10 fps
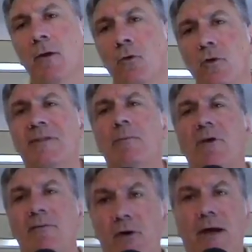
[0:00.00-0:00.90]
Noi stiamo
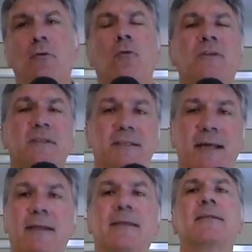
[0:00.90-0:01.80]
lavorando
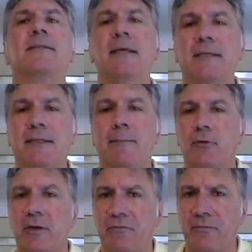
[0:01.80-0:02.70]
quest'estate senza
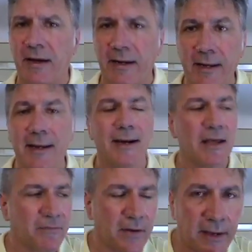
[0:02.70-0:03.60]
poter fare
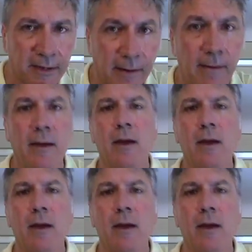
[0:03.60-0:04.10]
le ferie.